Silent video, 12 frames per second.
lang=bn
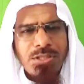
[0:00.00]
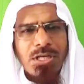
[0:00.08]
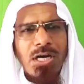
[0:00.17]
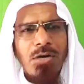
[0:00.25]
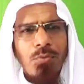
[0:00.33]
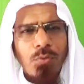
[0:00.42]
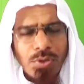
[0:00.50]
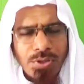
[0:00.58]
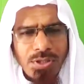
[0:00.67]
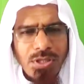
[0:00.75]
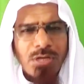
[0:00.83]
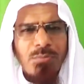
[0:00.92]
যা
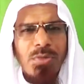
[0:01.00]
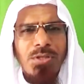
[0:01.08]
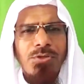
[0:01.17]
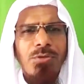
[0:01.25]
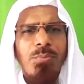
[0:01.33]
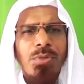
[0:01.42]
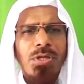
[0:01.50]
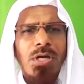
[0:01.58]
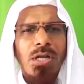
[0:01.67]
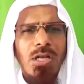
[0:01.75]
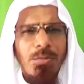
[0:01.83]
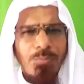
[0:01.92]
ওহি এর মাধ্যমে
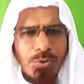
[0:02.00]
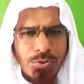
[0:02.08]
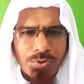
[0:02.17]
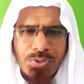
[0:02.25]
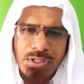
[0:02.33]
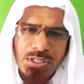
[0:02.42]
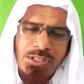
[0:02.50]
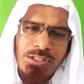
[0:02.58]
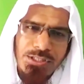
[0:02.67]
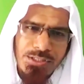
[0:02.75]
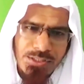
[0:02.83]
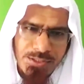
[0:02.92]
আল্লাহর পক্ষ থেকে
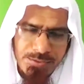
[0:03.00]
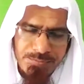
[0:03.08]
এসেছে